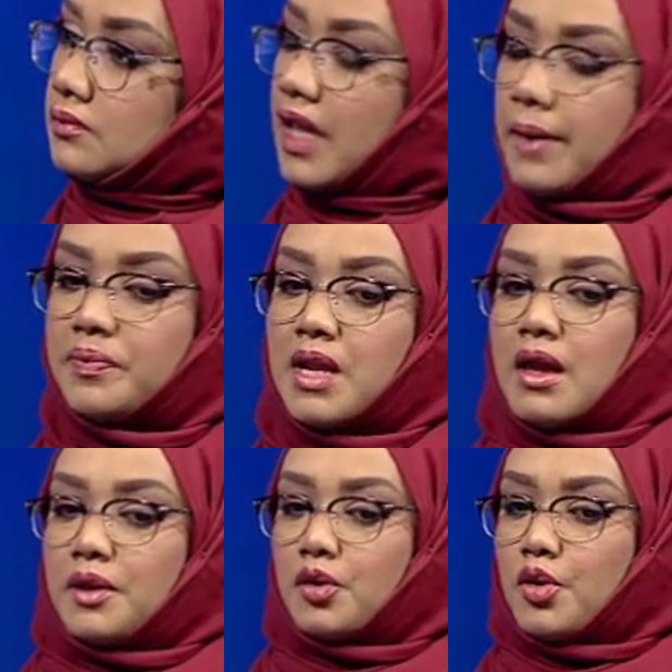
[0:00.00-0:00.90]
طيب
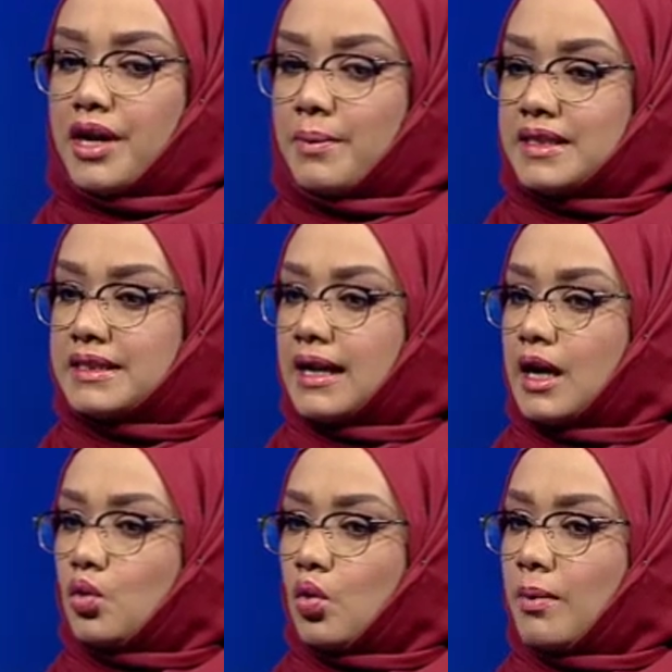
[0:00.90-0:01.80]
ظهور حميتي
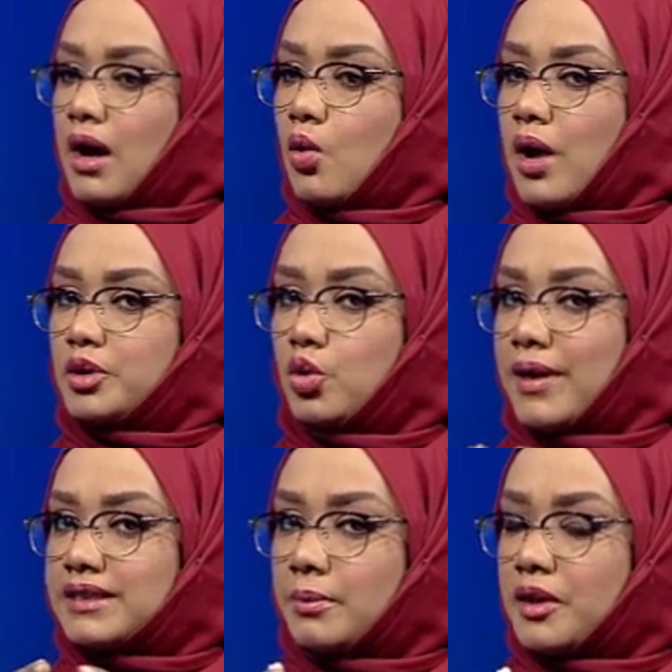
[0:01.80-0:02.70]
الآن ومعه
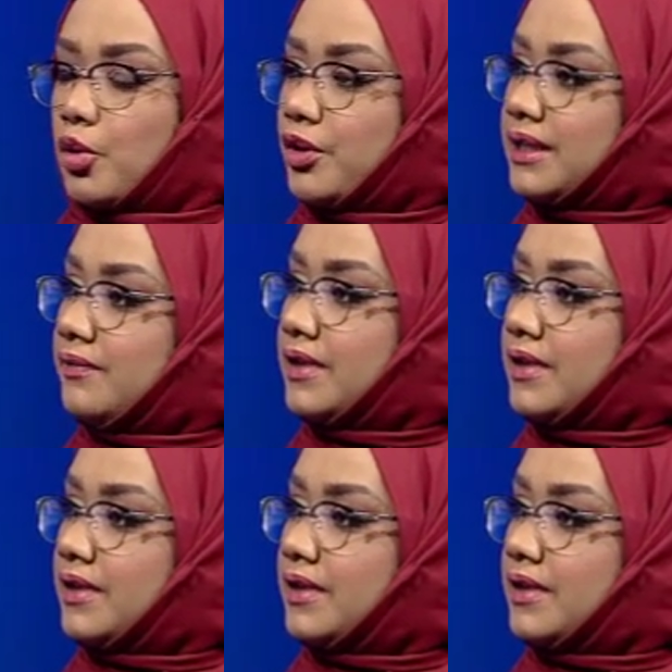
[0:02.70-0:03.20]
الضباط المذكورين